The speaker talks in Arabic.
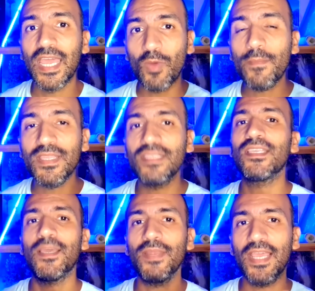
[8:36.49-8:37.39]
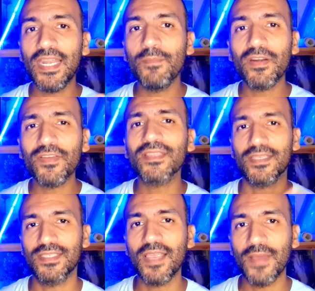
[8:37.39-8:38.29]
المهم ان انت تعملها لي بيرفكت
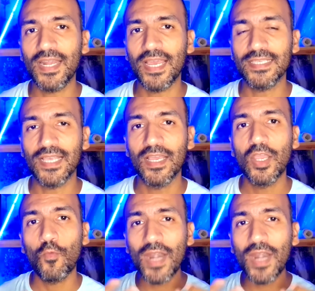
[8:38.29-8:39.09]
زي ما انا عايزها